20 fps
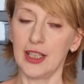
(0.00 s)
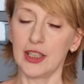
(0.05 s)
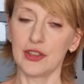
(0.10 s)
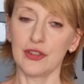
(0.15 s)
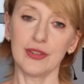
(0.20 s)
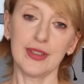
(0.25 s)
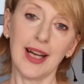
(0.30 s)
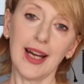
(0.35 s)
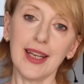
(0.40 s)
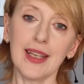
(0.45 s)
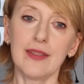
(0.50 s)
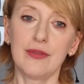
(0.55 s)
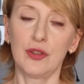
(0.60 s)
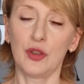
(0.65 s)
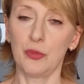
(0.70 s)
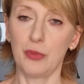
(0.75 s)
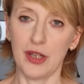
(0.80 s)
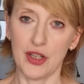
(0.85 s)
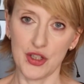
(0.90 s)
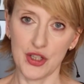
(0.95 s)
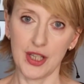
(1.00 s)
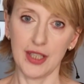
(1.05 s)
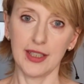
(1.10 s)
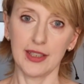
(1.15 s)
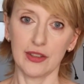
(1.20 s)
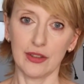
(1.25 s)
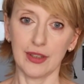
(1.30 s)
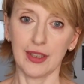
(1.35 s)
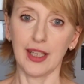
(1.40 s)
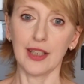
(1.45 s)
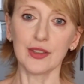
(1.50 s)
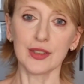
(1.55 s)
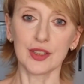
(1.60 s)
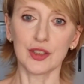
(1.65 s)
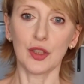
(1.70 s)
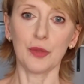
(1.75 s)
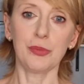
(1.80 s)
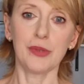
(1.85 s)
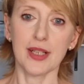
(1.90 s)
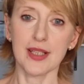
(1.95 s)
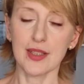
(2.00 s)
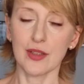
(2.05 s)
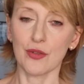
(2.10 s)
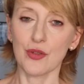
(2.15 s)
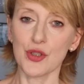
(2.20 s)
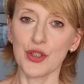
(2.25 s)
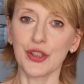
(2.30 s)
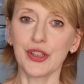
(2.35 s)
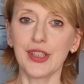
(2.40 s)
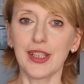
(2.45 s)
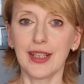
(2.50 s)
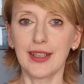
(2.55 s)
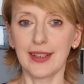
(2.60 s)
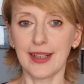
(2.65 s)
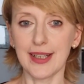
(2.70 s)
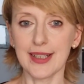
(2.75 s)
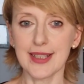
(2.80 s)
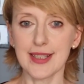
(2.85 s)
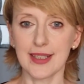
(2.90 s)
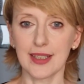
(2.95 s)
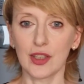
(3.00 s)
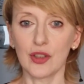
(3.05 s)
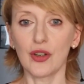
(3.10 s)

To daje wyobrażenie, do jakiego stopnia starożytni Grecy